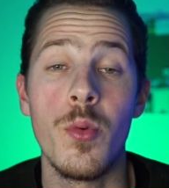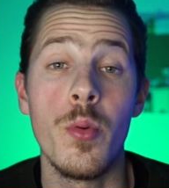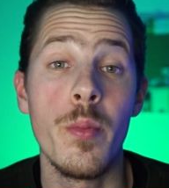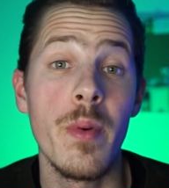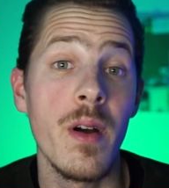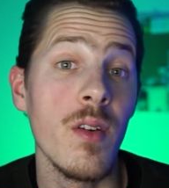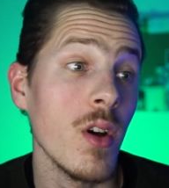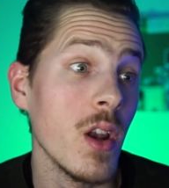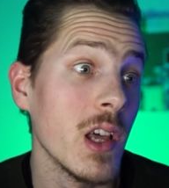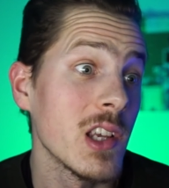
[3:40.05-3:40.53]
Bon
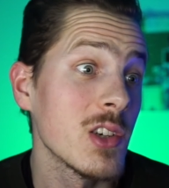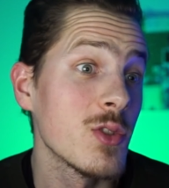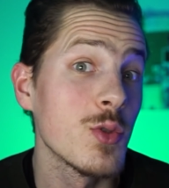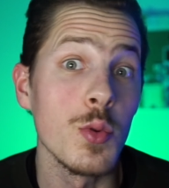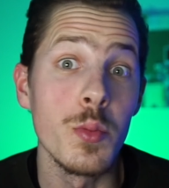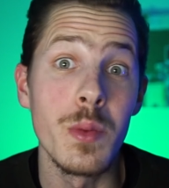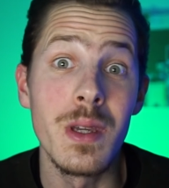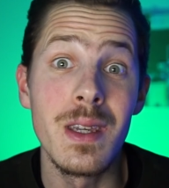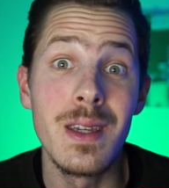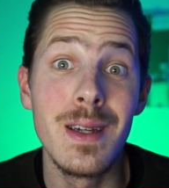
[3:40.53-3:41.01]
bah voilà, je suis
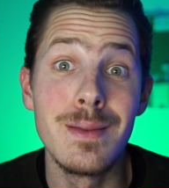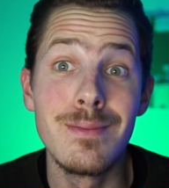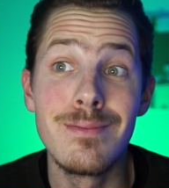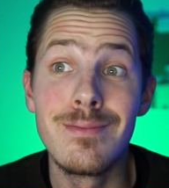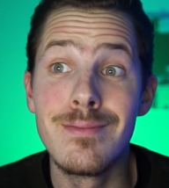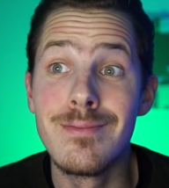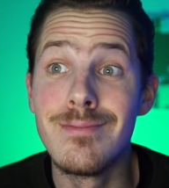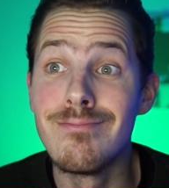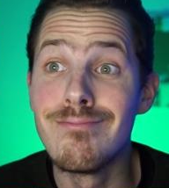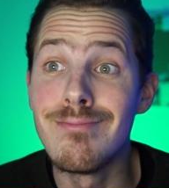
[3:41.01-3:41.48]
tombé.
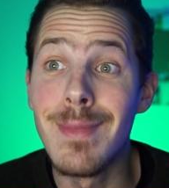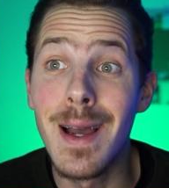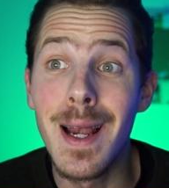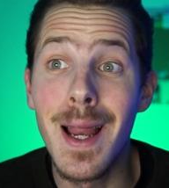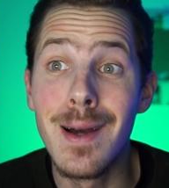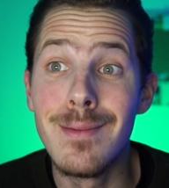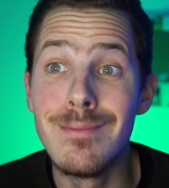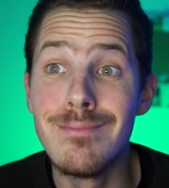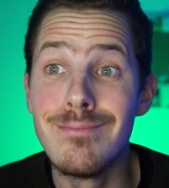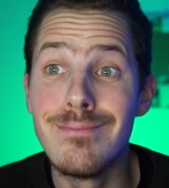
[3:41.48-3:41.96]

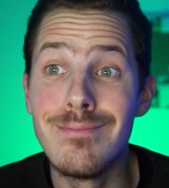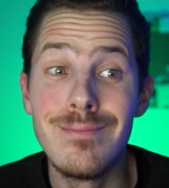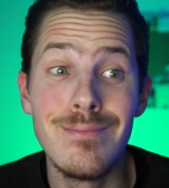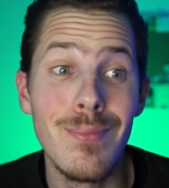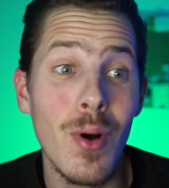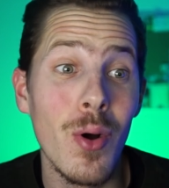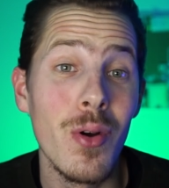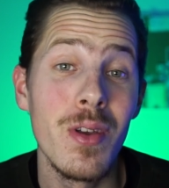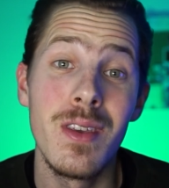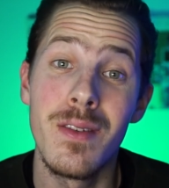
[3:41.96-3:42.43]
Voilà.
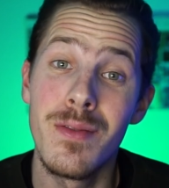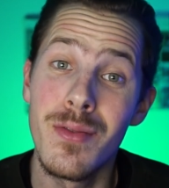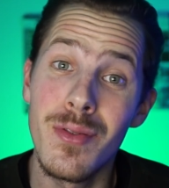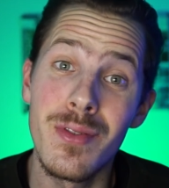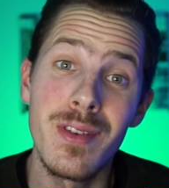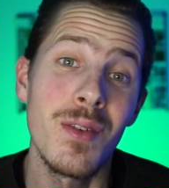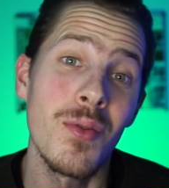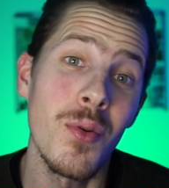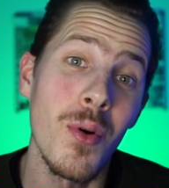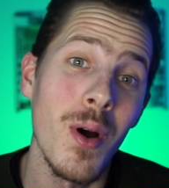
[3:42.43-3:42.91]
Bon, il
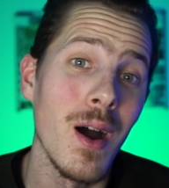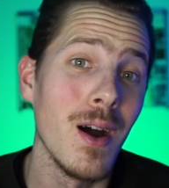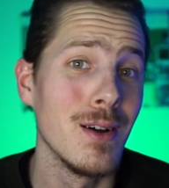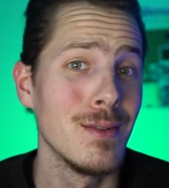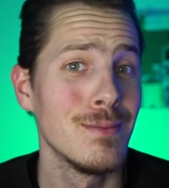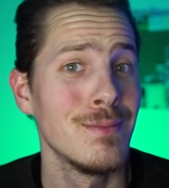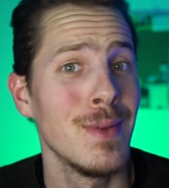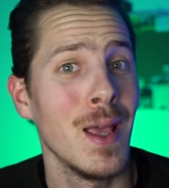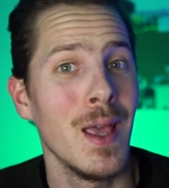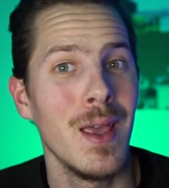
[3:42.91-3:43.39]
faisait froid. Hein.